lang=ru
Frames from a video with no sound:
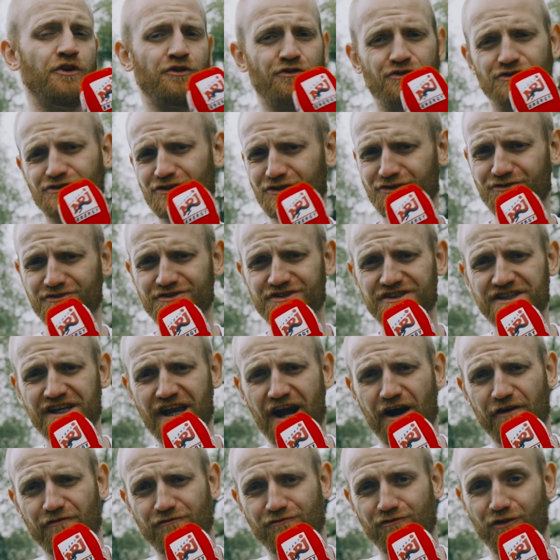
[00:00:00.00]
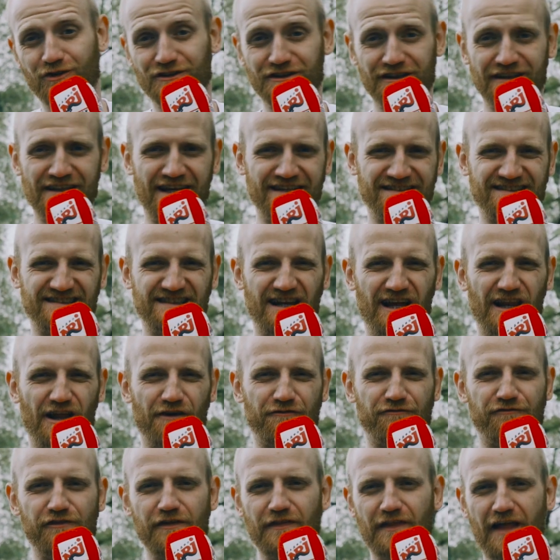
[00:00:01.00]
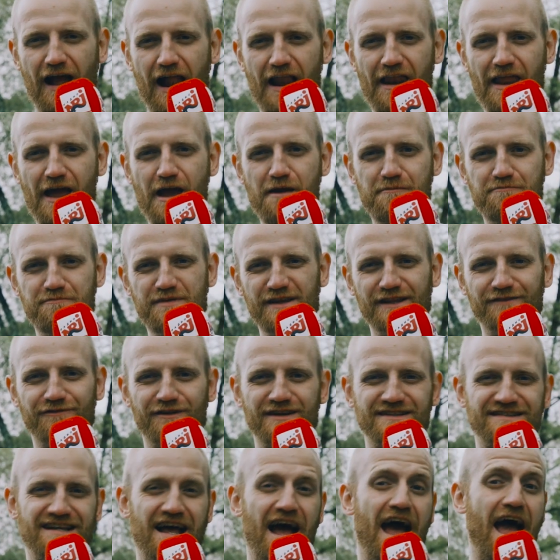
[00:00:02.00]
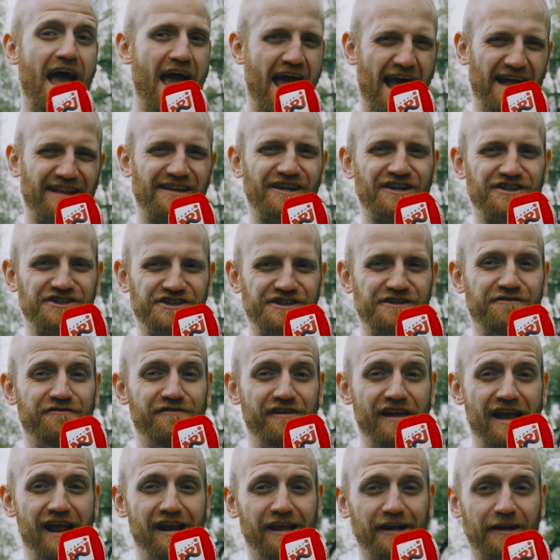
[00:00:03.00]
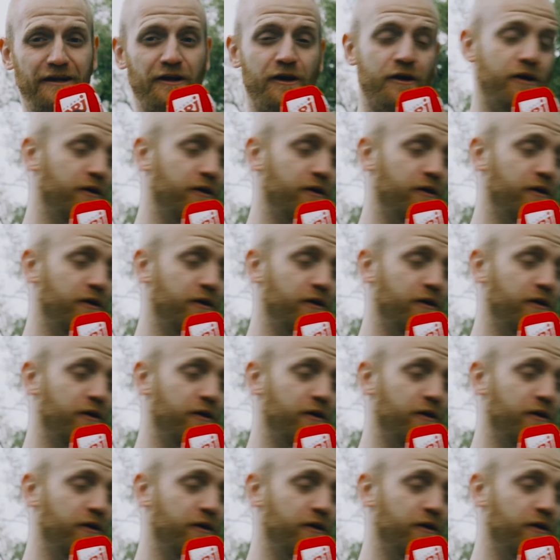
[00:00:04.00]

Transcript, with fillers: Ну что, друзья, вот и настала финальная битва за Energy Велик.